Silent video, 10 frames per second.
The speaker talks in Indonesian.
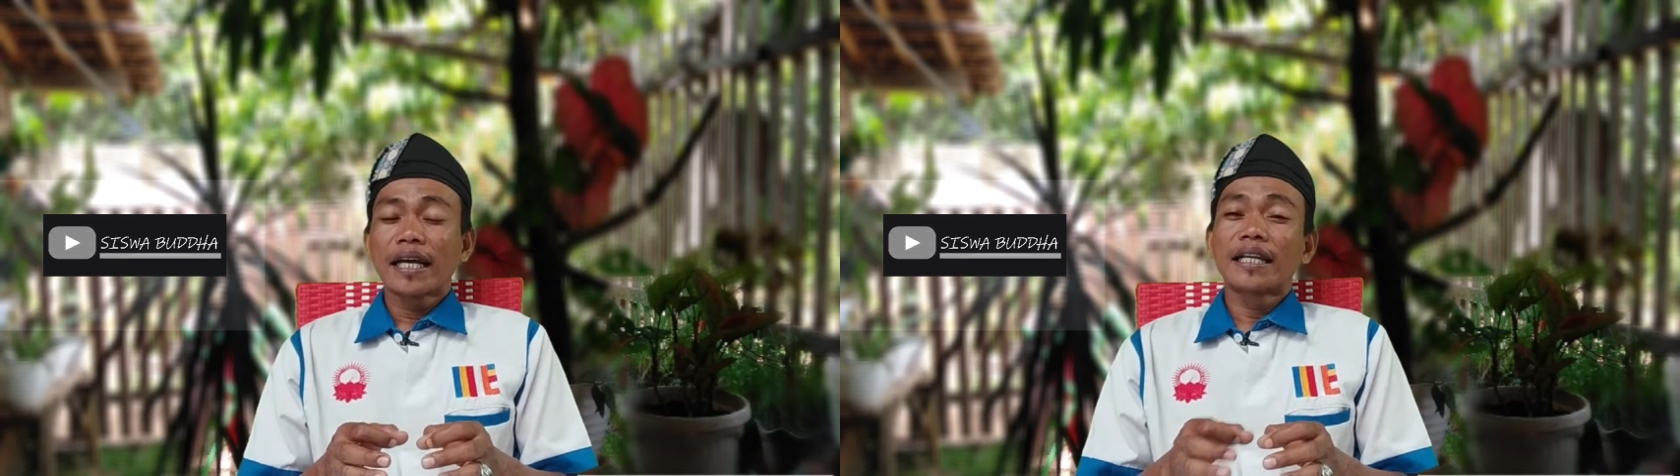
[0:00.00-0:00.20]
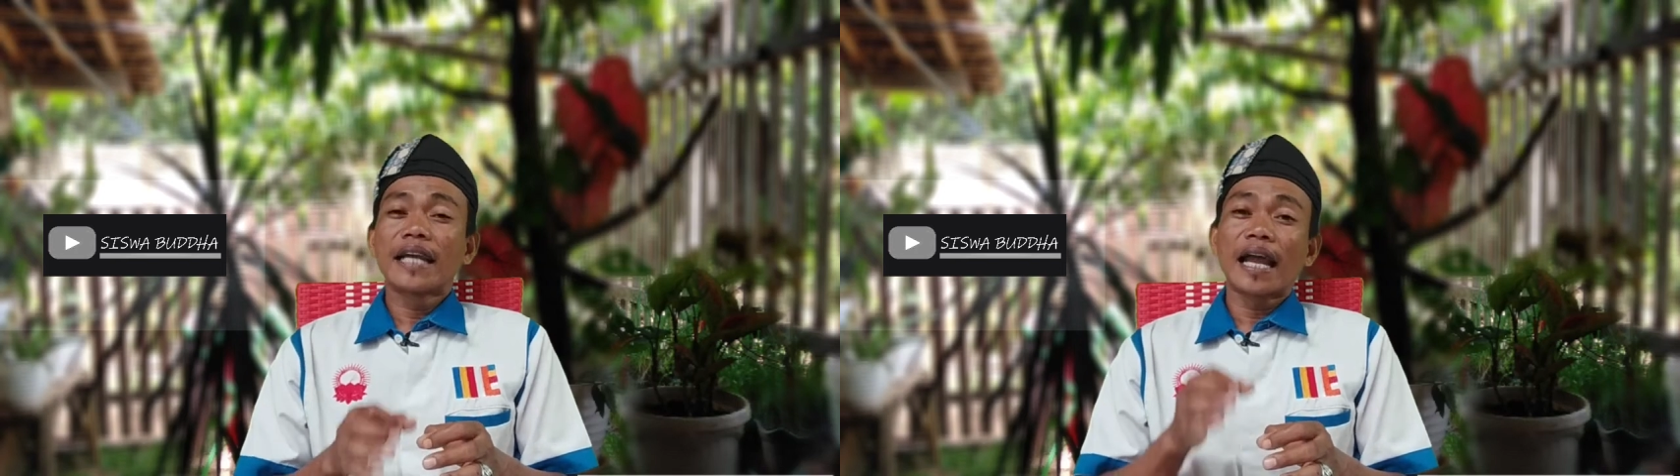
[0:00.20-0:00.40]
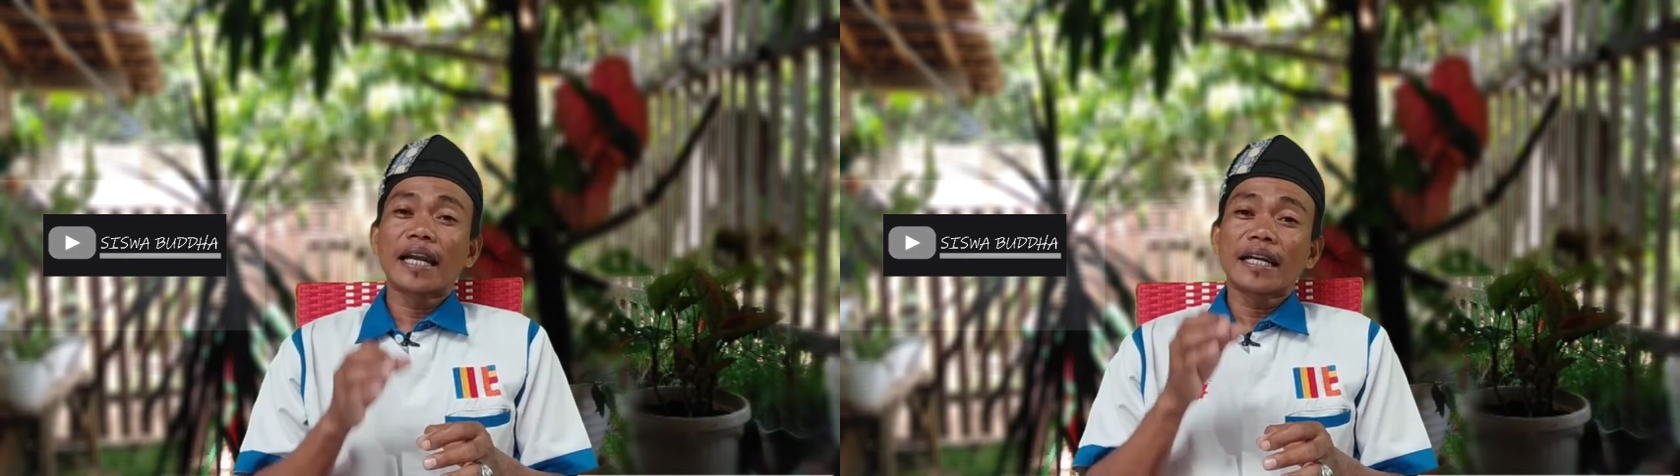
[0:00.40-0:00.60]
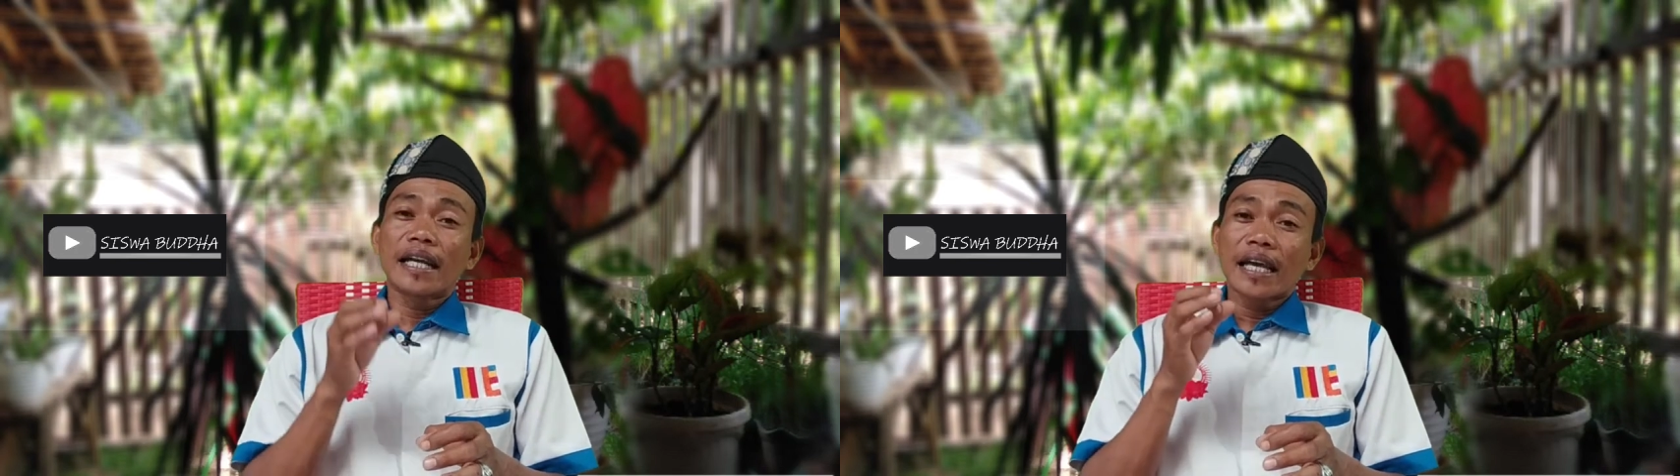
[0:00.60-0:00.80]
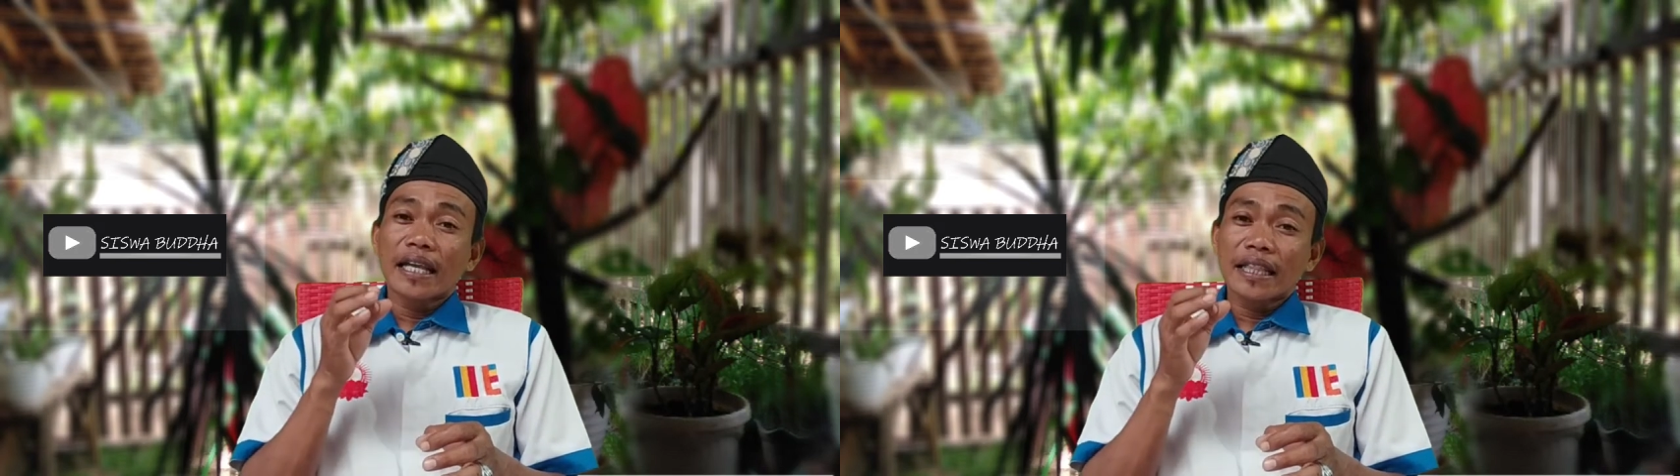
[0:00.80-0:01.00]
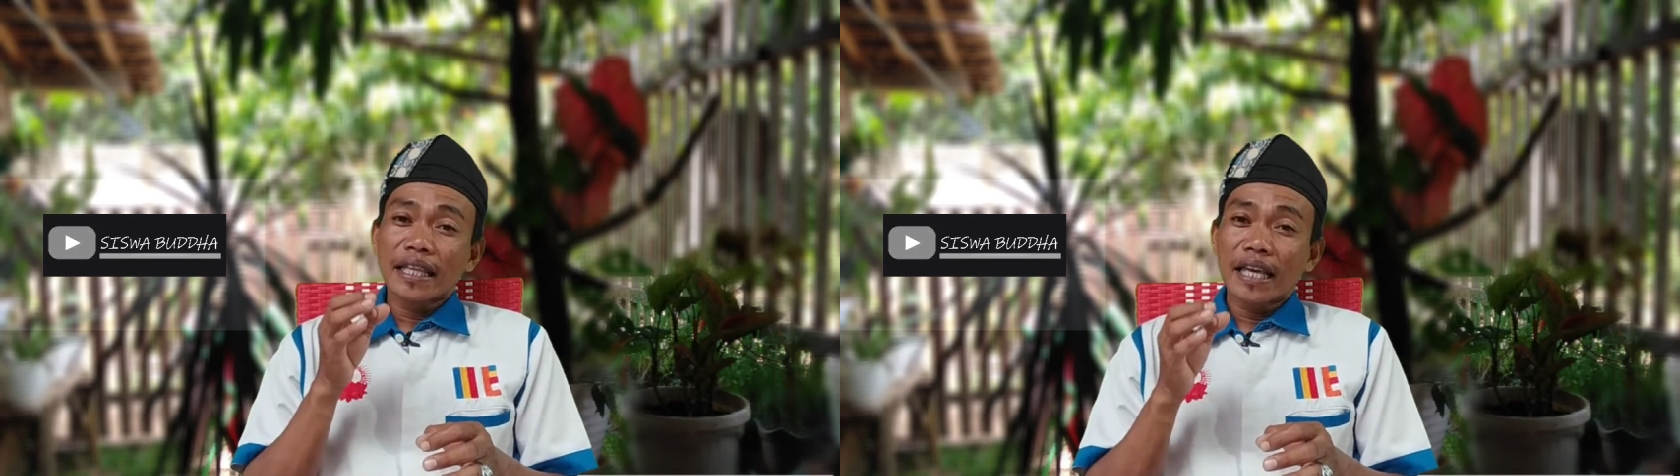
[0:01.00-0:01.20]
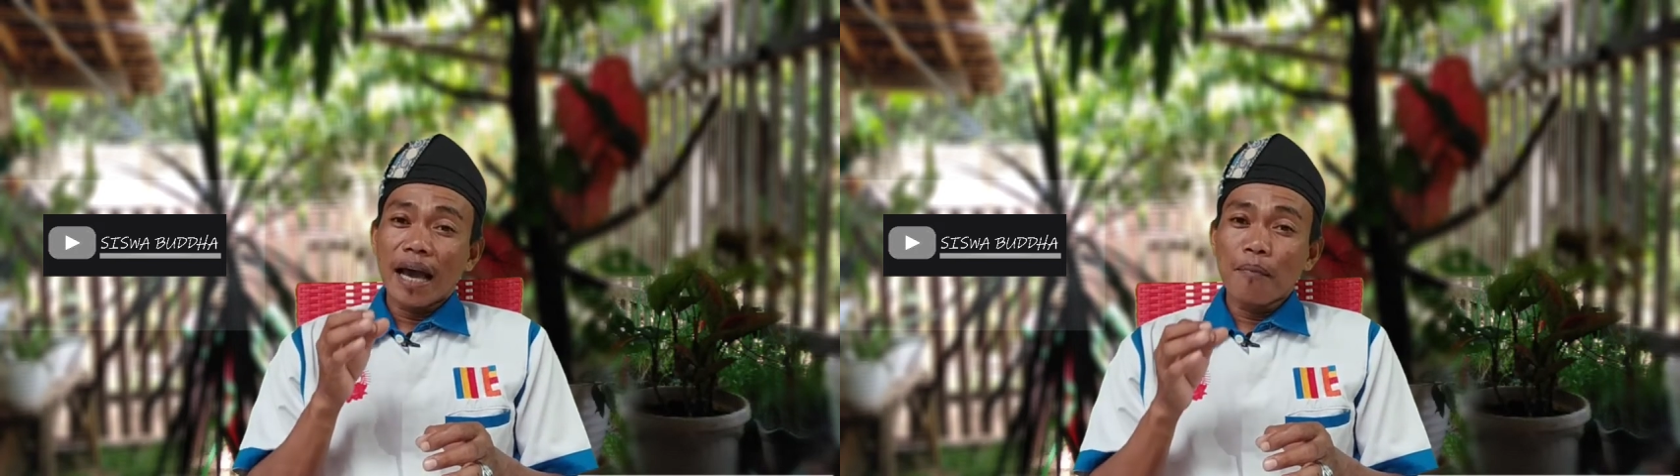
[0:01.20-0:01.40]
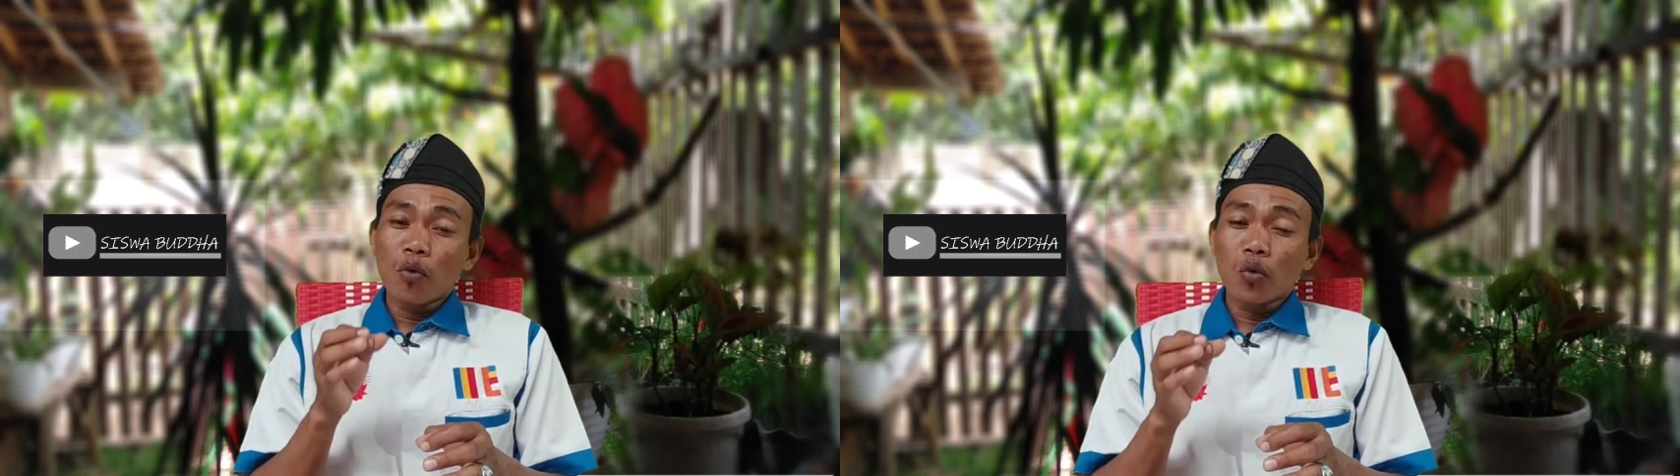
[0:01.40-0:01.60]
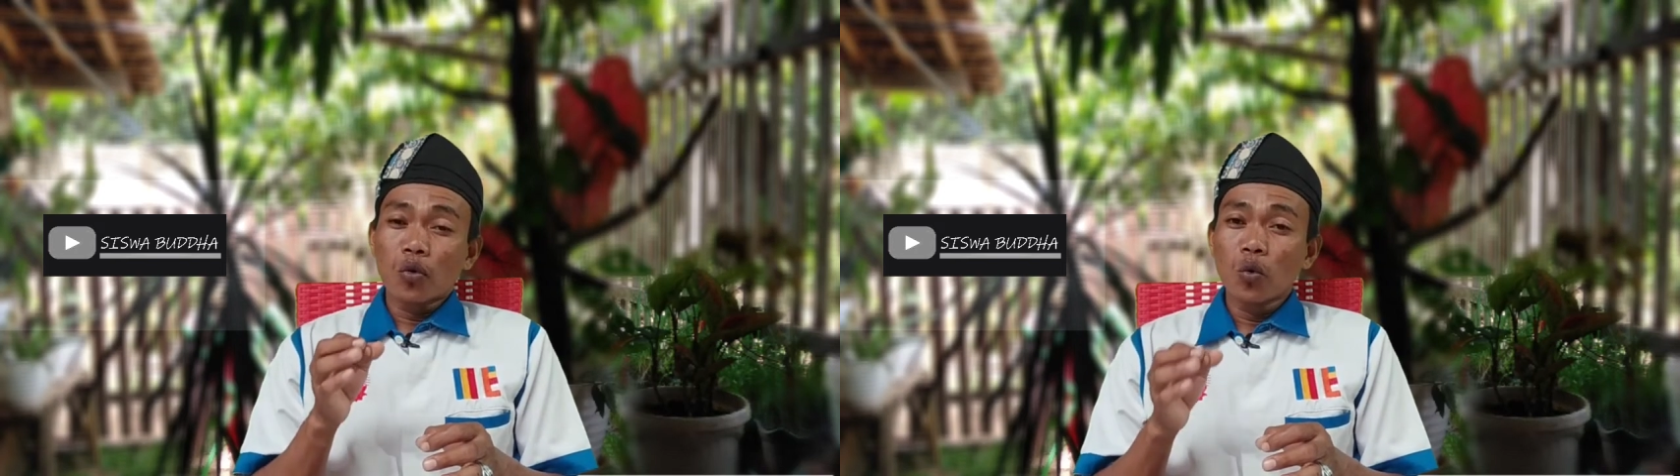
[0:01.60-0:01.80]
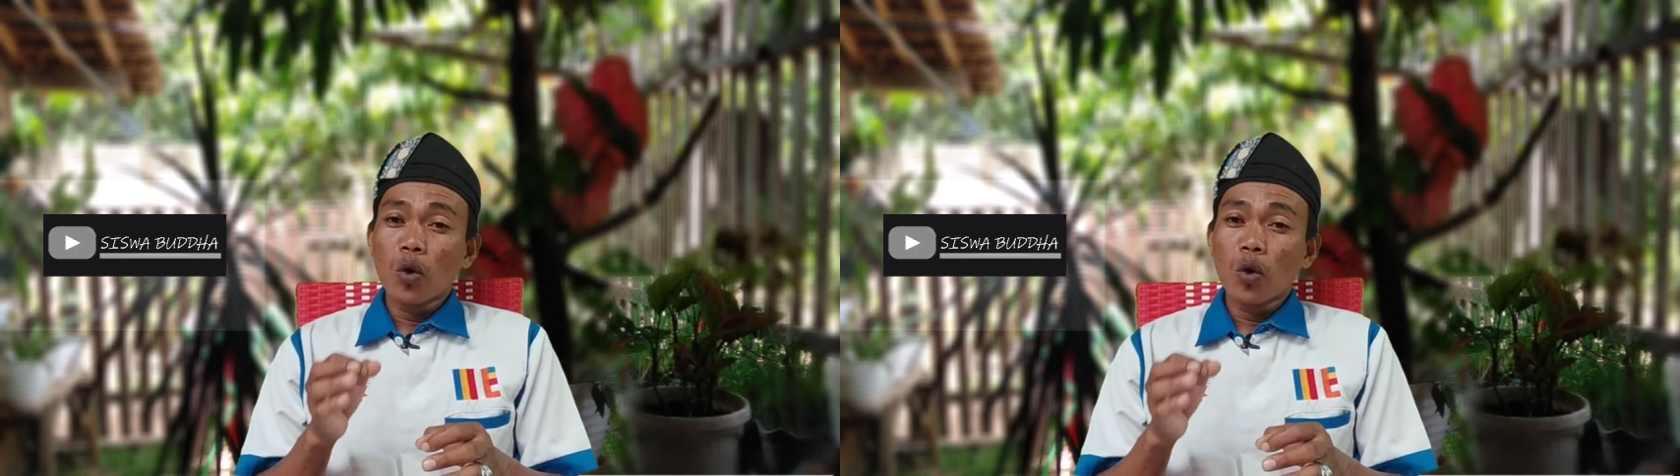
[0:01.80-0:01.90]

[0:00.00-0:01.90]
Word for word: dan 32